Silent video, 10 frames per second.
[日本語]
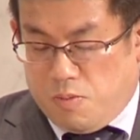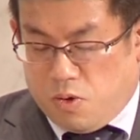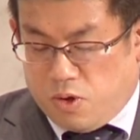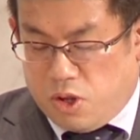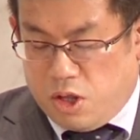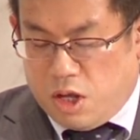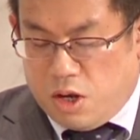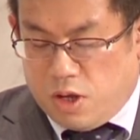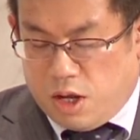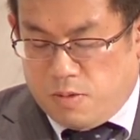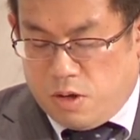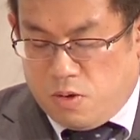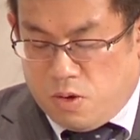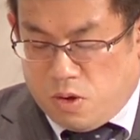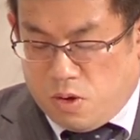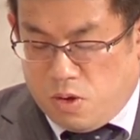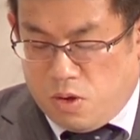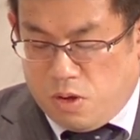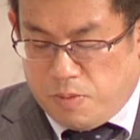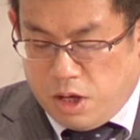牧師になるための
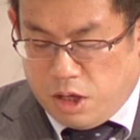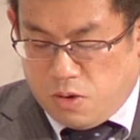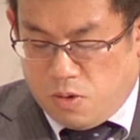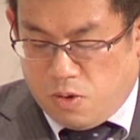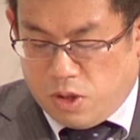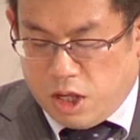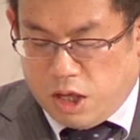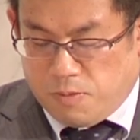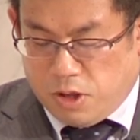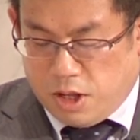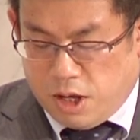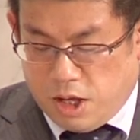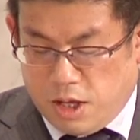勉強をしてきました。